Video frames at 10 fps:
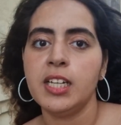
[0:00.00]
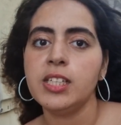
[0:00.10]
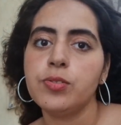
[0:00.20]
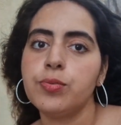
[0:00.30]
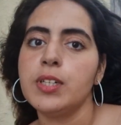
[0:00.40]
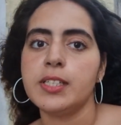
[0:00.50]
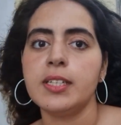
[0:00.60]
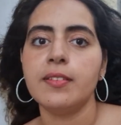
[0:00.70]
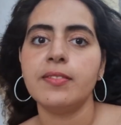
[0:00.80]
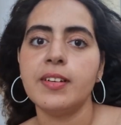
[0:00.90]
et je voulais
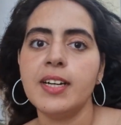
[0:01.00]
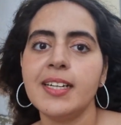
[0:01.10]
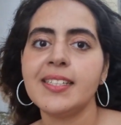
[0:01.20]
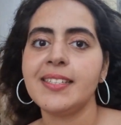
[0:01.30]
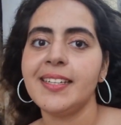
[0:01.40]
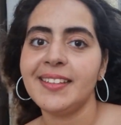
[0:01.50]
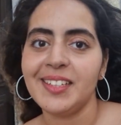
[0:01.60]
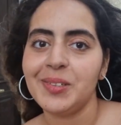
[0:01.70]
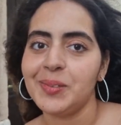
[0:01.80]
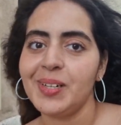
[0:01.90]
savoir
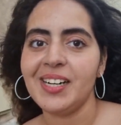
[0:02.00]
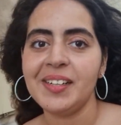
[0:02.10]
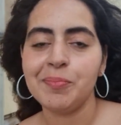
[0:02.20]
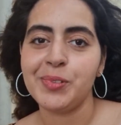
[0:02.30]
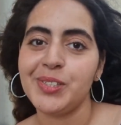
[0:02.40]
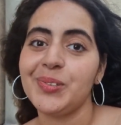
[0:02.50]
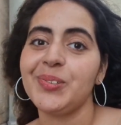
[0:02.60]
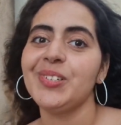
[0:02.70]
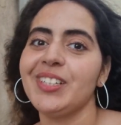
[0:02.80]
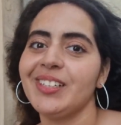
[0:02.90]
c'était quoi
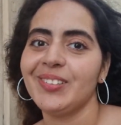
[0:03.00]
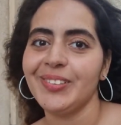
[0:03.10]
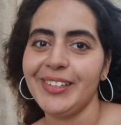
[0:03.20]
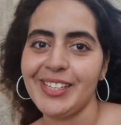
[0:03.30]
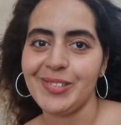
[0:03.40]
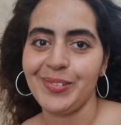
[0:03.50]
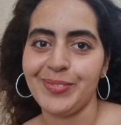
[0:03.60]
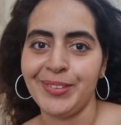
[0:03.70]
puisque j'adore les enfants.